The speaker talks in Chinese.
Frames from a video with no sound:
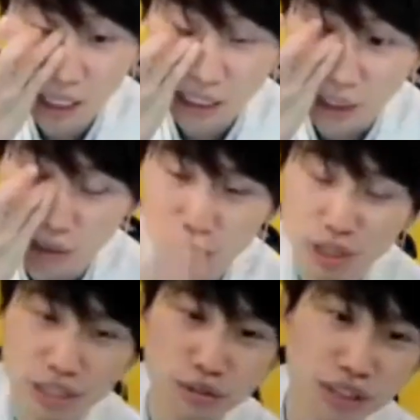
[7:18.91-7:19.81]
然后就
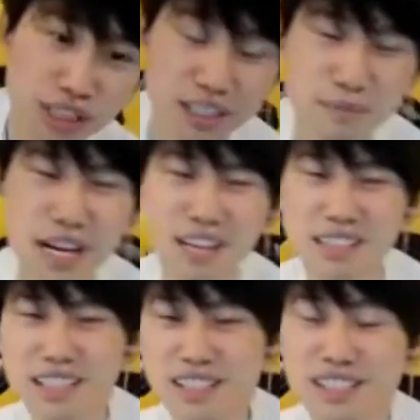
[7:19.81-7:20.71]
刚刚说的那个什么阿乐
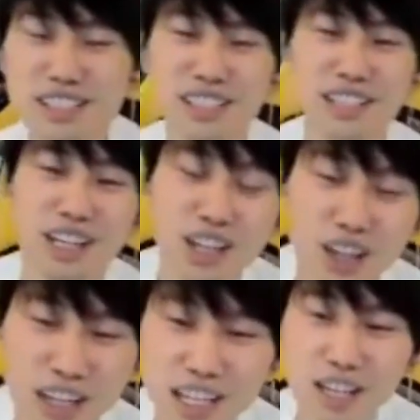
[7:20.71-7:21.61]
那个事情也
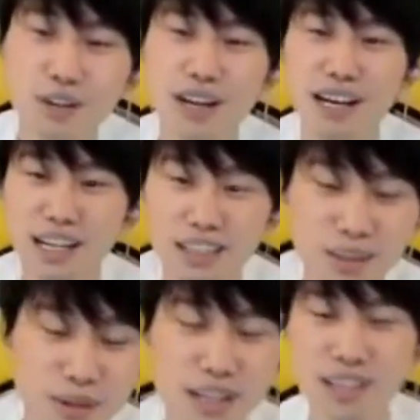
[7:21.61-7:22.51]
好，后来阿乐
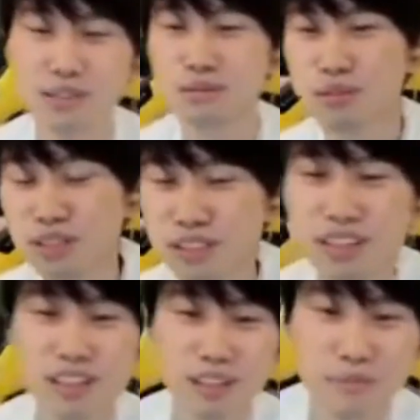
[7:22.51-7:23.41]
回来就跟我说：“你
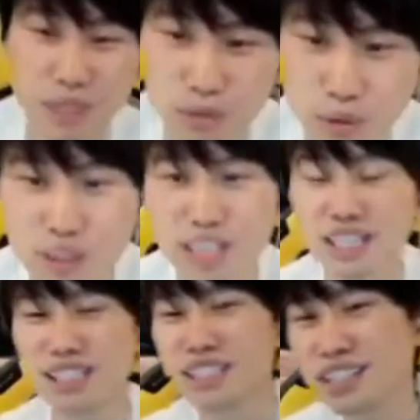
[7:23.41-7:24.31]
拿了硬币，我会带
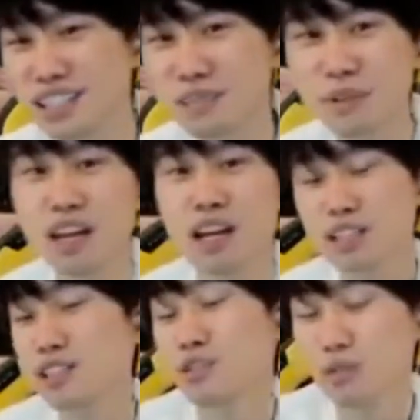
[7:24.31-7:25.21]
你进在什么
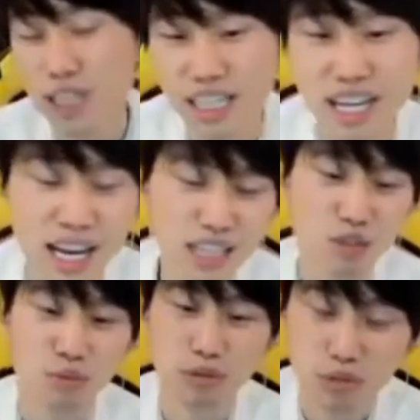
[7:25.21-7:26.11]
的。”自从那天开始，
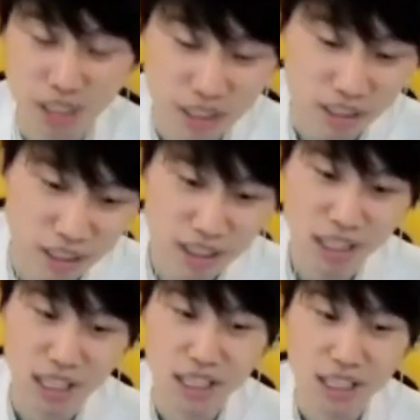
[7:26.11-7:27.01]
我们就一直
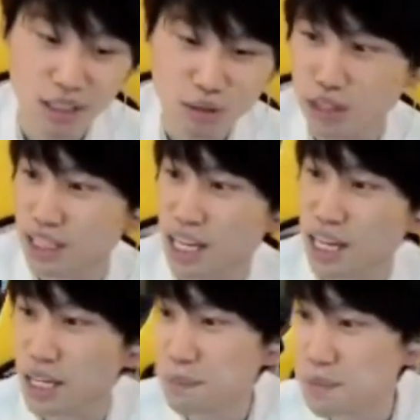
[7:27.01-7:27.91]
状
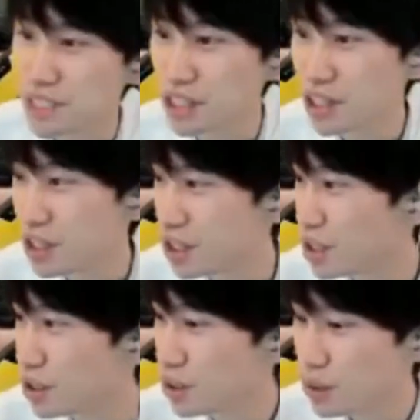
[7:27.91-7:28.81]
态比
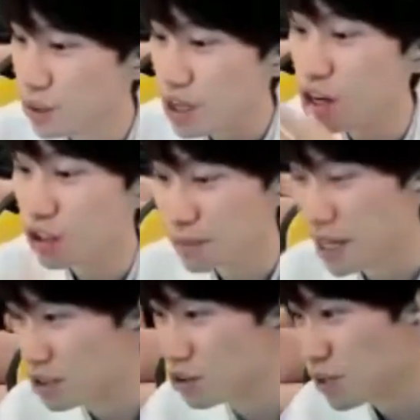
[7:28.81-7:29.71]
较好的
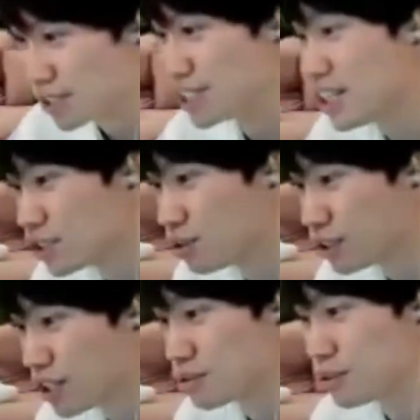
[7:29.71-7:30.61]
嘛，就往上走
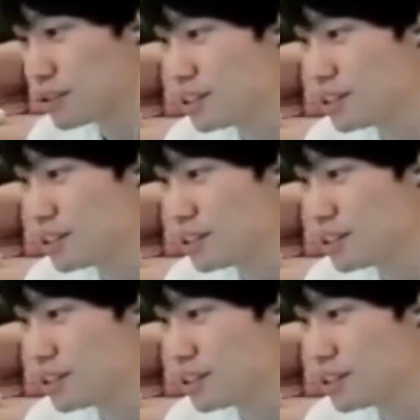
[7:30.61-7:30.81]
的那种，